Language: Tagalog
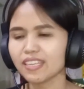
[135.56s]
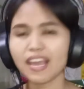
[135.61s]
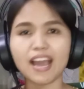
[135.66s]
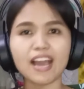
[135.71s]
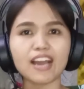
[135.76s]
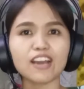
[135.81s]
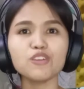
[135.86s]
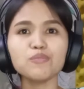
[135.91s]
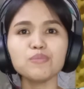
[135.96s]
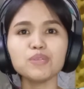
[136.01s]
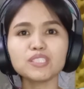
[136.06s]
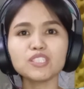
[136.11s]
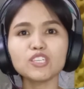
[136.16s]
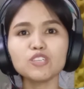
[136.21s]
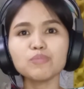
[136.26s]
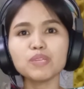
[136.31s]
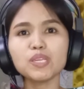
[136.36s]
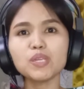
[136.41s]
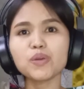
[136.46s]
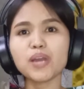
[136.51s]
Yeah, comment
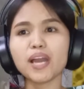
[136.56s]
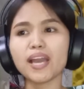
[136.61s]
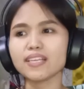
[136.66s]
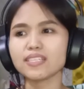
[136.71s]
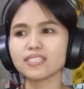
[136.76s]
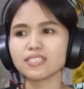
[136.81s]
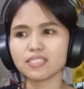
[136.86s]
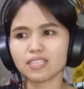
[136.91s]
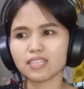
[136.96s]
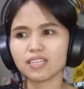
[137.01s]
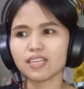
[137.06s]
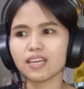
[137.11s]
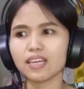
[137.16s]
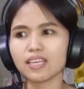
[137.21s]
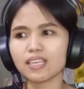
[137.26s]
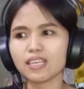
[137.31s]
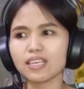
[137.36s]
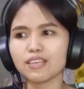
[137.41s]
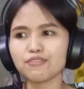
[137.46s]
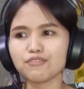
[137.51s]
down below guys
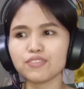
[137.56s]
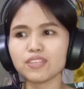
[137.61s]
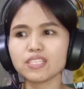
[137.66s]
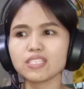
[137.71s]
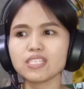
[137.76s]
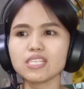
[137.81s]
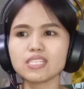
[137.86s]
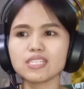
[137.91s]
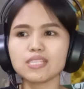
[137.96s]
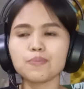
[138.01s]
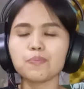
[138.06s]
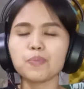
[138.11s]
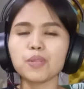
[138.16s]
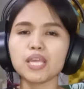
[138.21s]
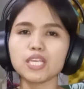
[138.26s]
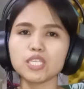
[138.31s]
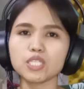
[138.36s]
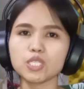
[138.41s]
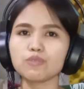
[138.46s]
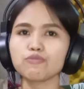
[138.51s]
if this is the
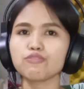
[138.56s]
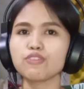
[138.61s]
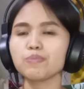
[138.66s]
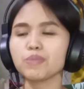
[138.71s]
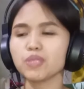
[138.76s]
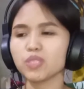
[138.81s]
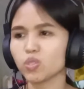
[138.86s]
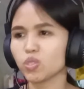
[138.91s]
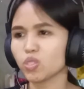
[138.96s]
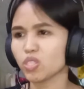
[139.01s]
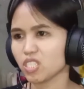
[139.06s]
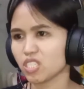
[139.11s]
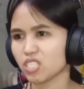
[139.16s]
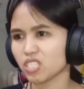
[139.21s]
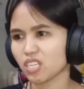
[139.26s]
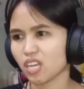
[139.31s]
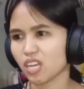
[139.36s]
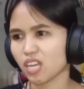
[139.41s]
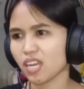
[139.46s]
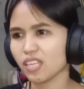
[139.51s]
place from
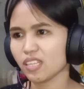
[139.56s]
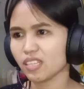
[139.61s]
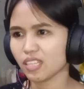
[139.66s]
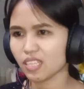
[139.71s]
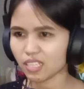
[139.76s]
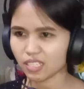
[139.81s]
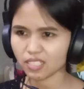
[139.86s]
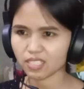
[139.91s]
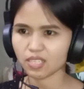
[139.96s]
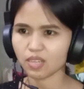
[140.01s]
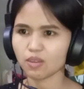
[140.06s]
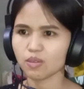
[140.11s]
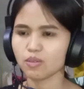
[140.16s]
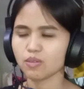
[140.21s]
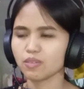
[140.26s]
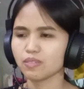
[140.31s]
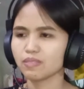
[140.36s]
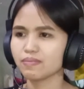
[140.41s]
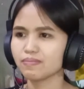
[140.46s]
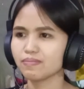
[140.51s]
Indonesia. I think
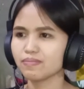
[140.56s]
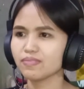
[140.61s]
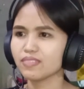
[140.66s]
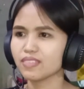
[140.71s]
so.